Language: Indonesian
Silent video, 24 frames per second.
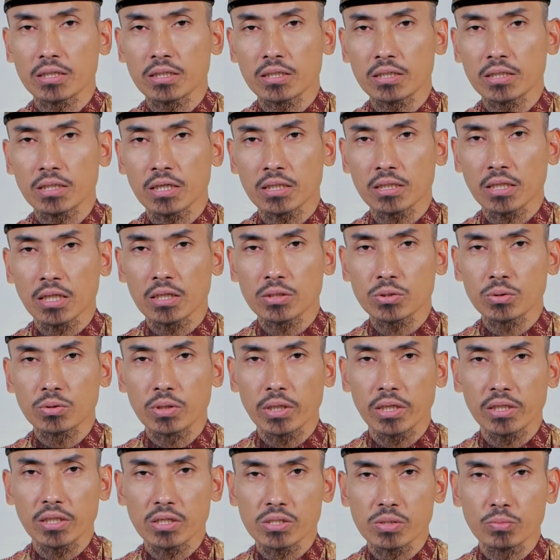yang tadi sudah
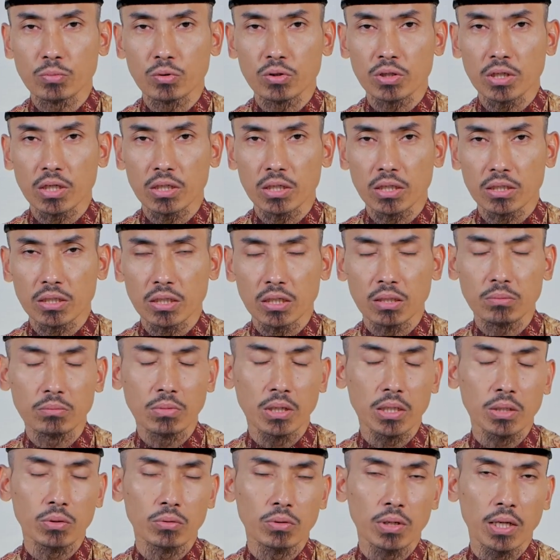kita sebutkan kita
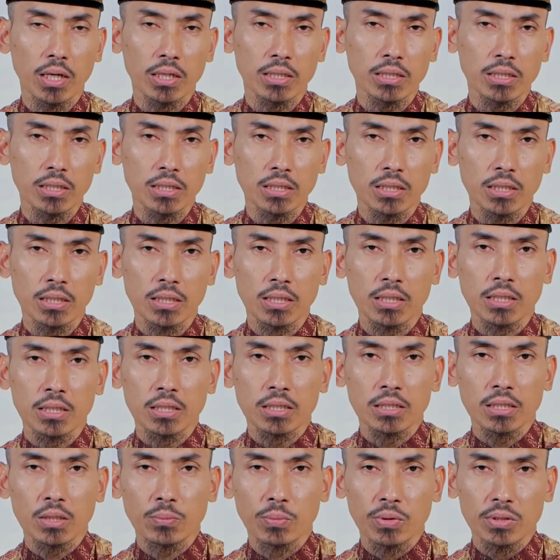kembali ulangi
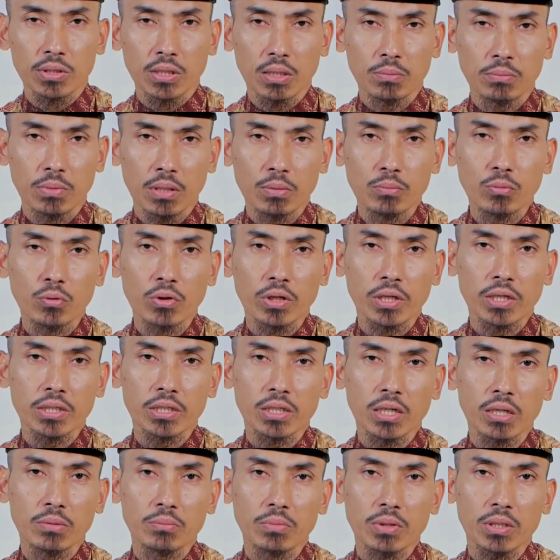yang pertama
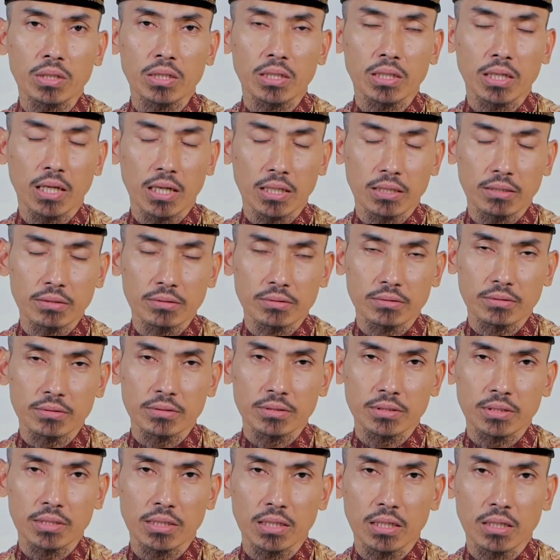bolehnya bergerak
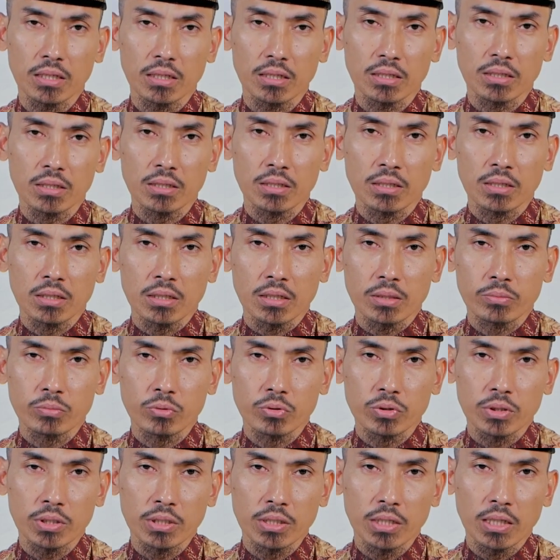ya
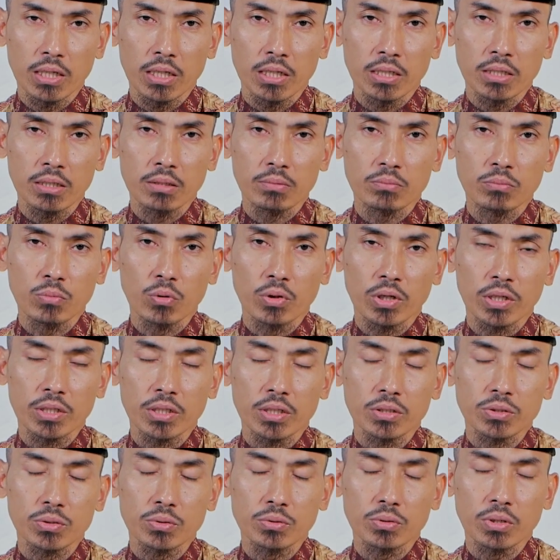kemudian
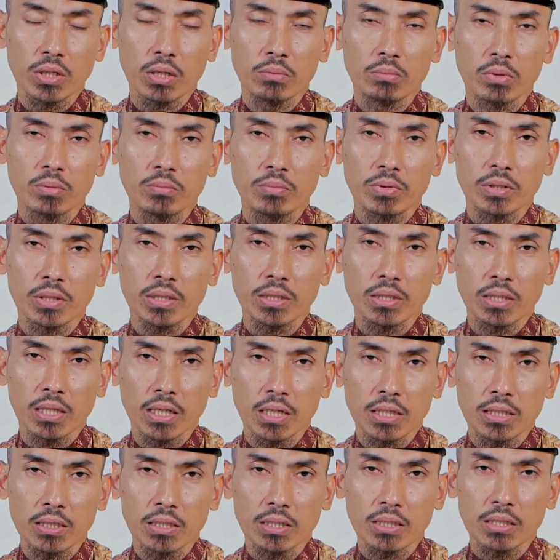bolehnya juga
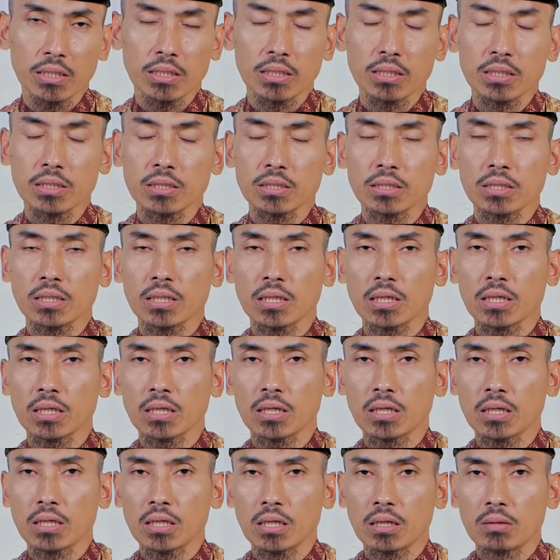memberikan
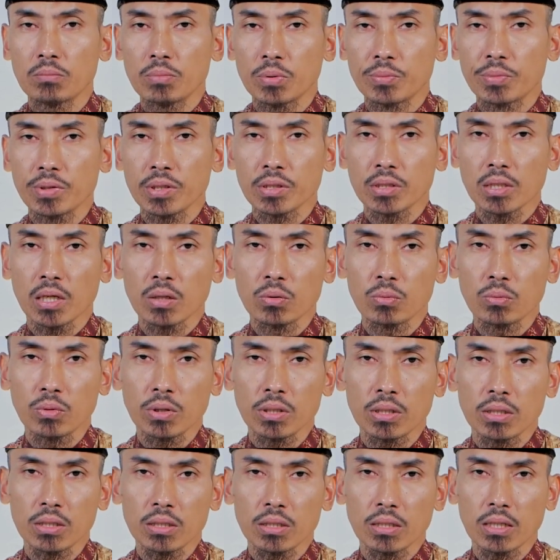ya
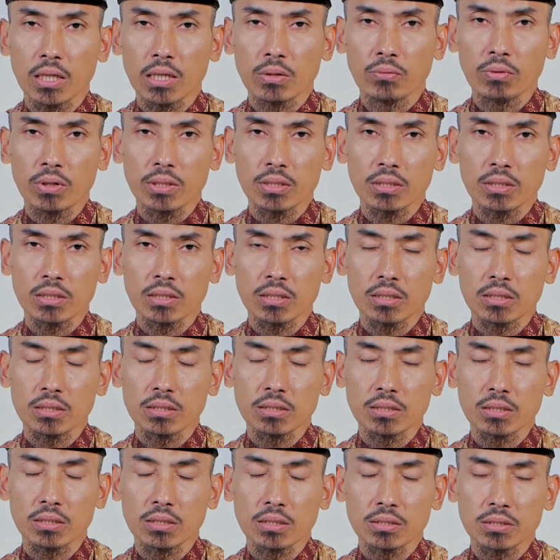pemberitahuan lewat
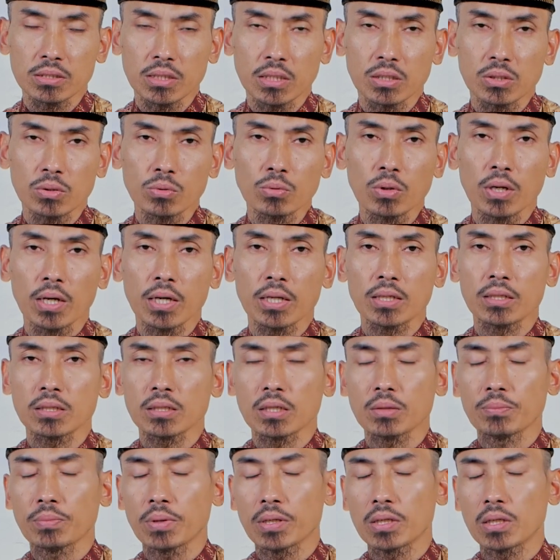Eh, sentuhan
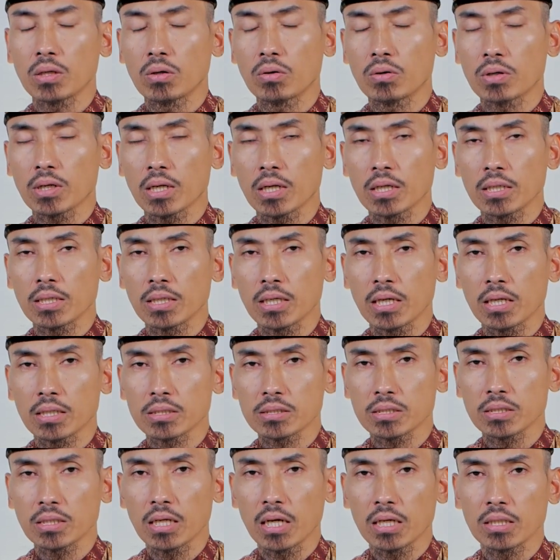kepada orang yang
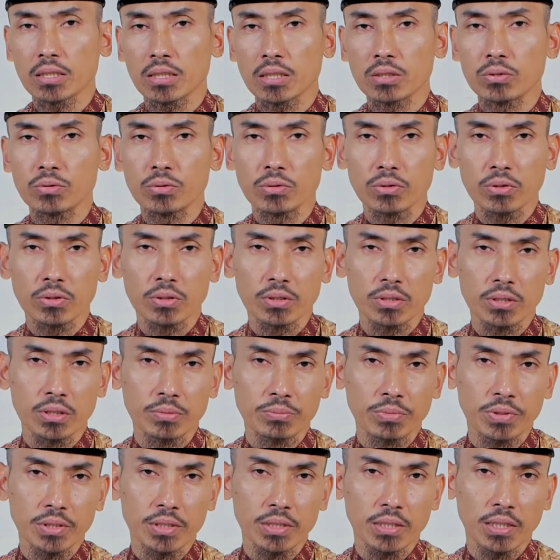sedang tidur
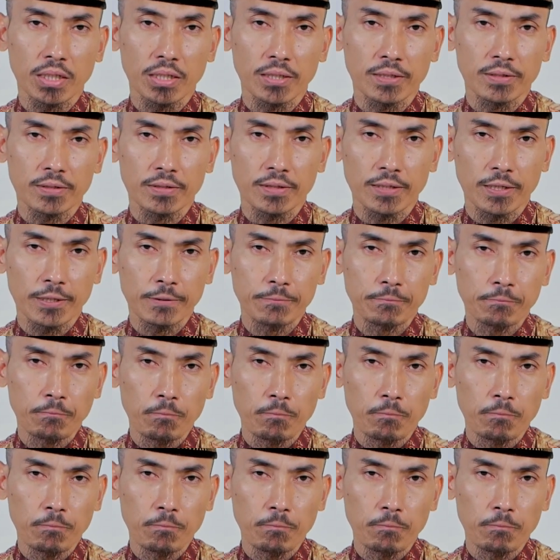demikian ya